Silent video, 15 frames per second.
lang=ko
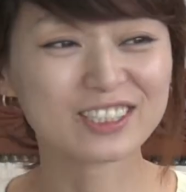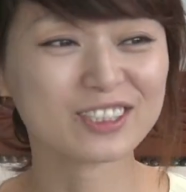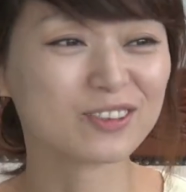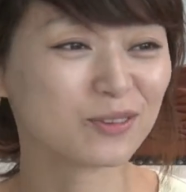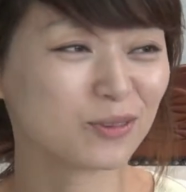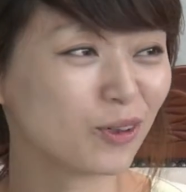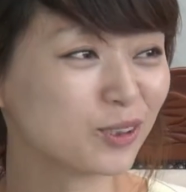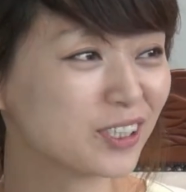
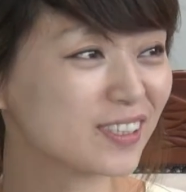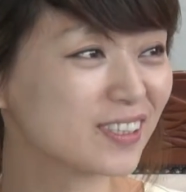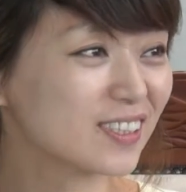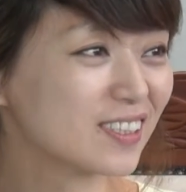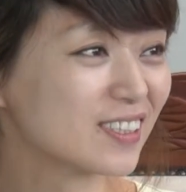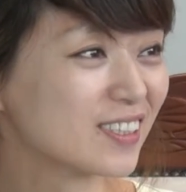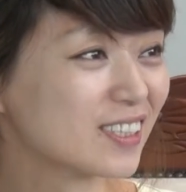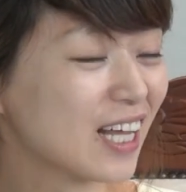예,
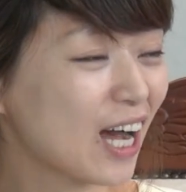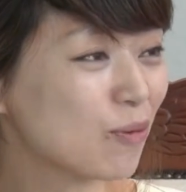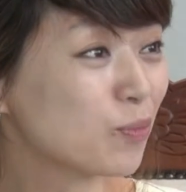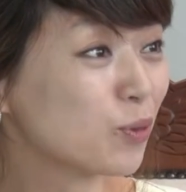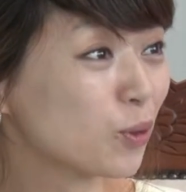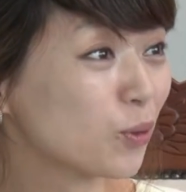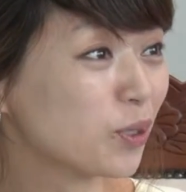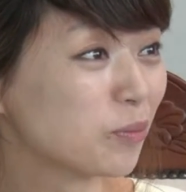어쨌든
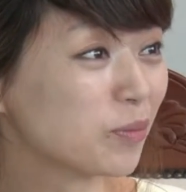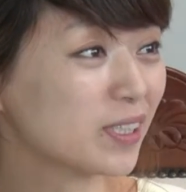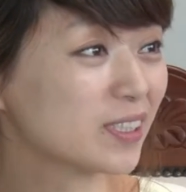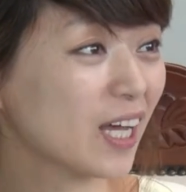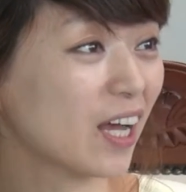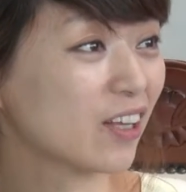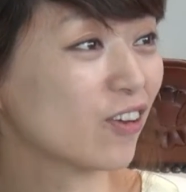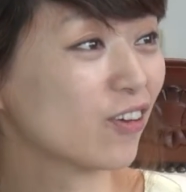앞으로 임기
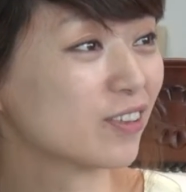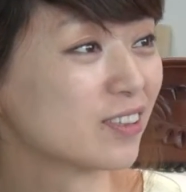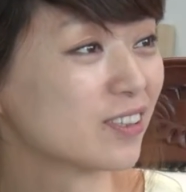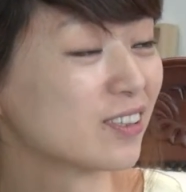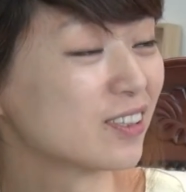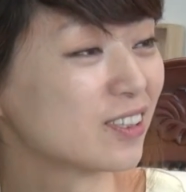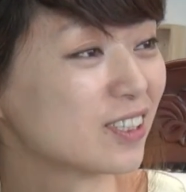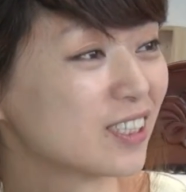
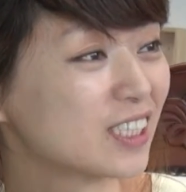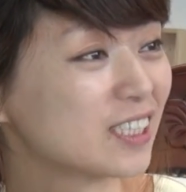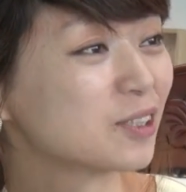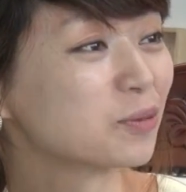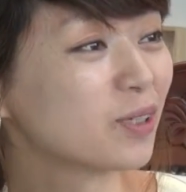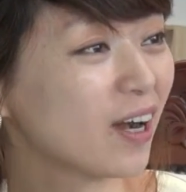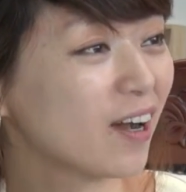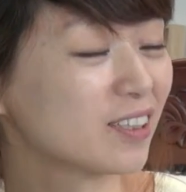4년을
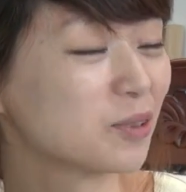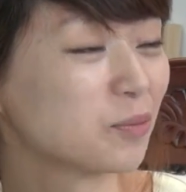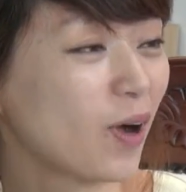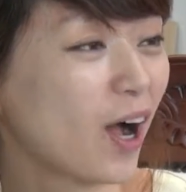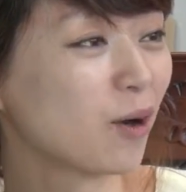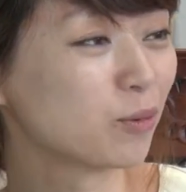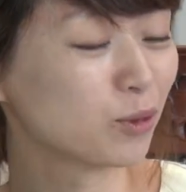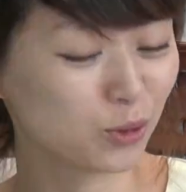지금과 같은
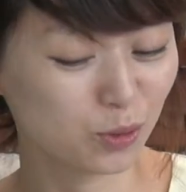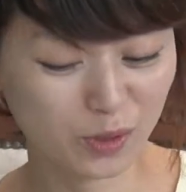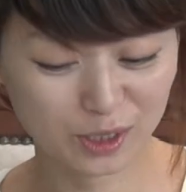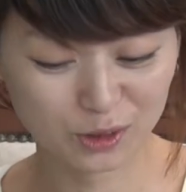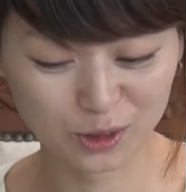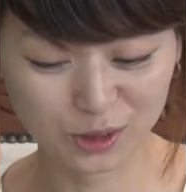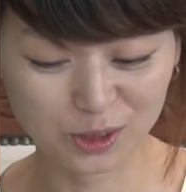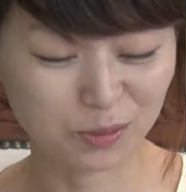마음으로 좀
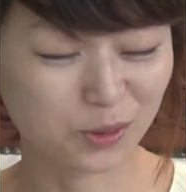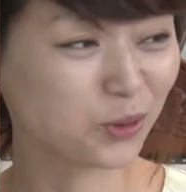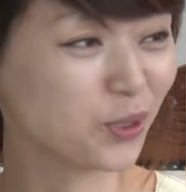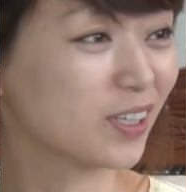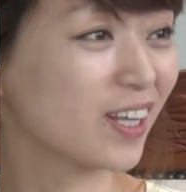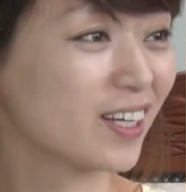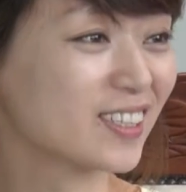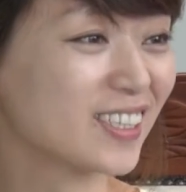해주셨으면
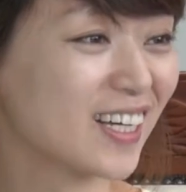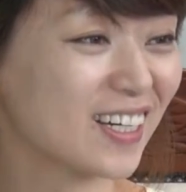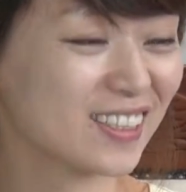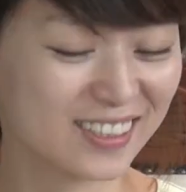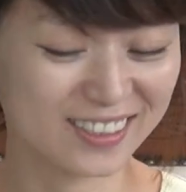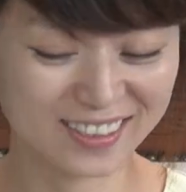좋겠다는 네, 생각이